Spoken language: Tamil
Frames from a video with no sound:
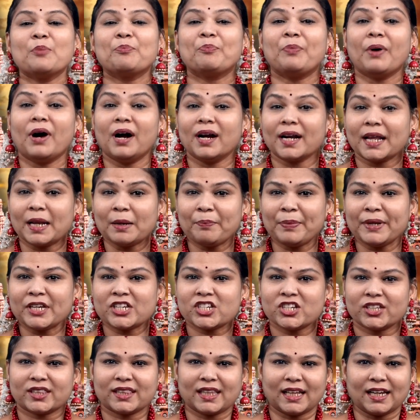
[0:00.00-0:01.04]
பாடல்
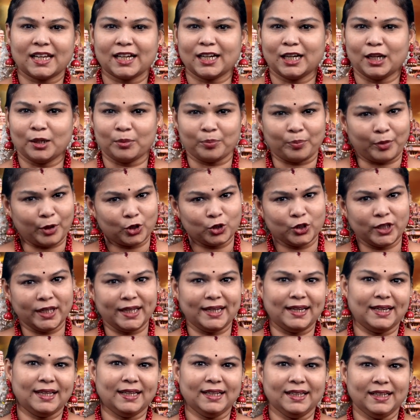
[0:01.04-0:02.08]
பெற்ற தலங்கள்
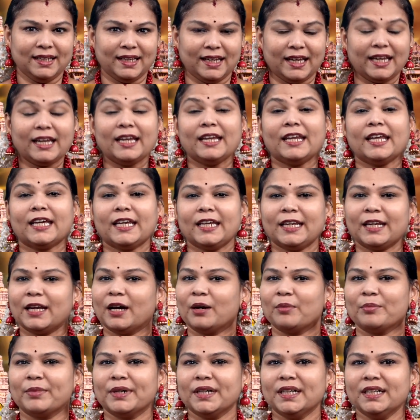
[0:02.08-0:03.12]
பகுதியில் இன்னைக்கு
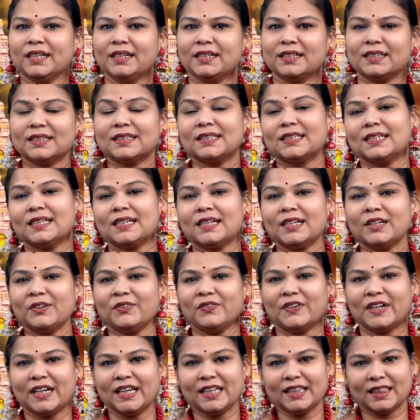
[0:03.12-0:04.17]
நாம்
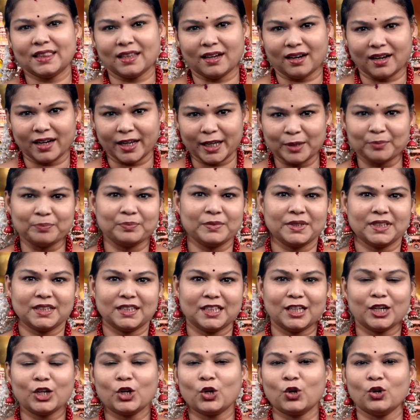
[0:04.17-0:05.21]
திருவழித்தாயம்
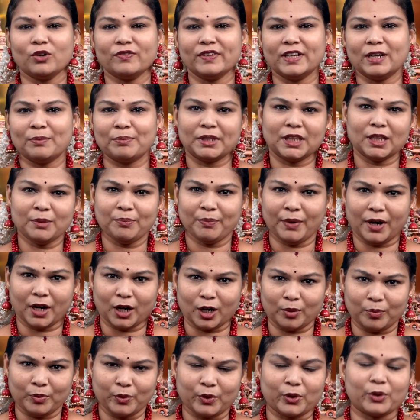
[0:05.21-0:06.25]
திருக்கோவிலை பற்றி
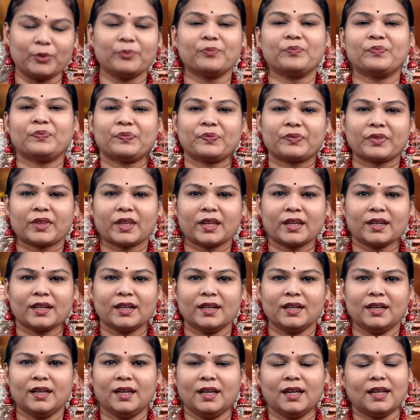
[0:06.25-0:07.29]
பார்க்க போகிறோம்
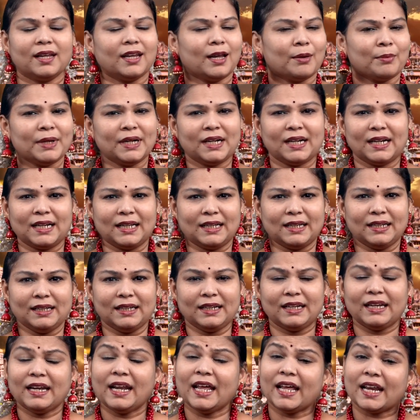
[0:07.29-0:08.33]
நம்மளில்
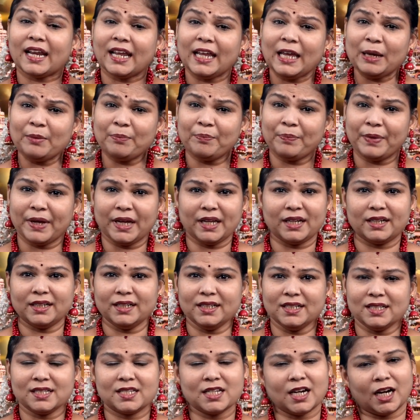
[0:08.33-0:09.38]
நிறைய பேர்
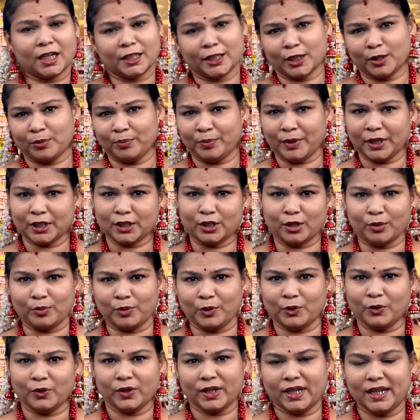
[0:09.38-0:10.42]
ஜாதகம்
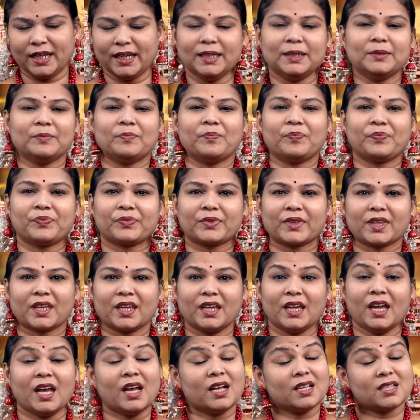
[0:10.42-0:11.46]
பார்த்துருக்கோம் இல்லையா
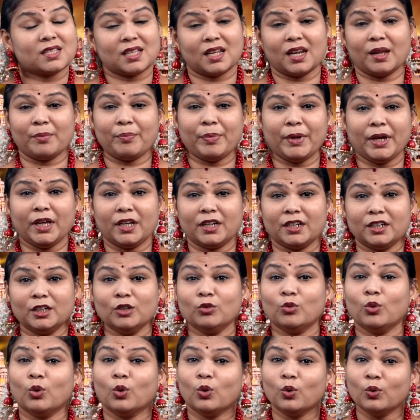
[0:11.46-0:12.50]
சில பேர்
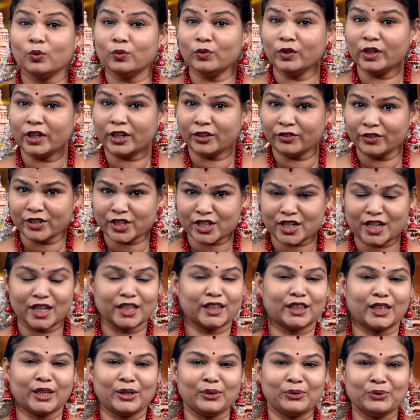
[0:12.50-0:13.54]
ஒவ்வொரு
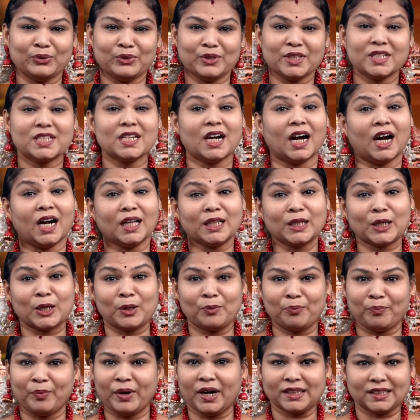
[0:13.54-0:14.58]
விஷயத்தையும்
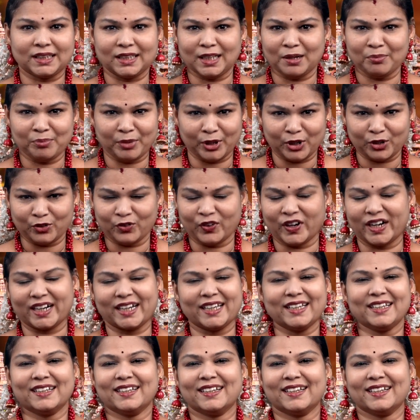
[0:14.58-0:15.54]
ஜாதகம் பார்த்து தான் பண்ணுவாங்க